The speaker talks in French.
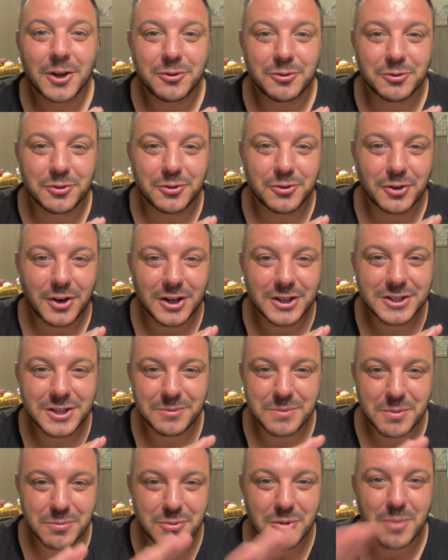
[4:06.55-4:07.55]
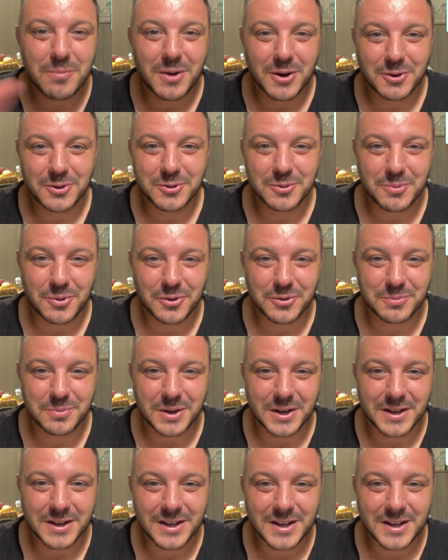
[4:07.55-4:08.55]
tu ne seras jamais plus en manque de prospects.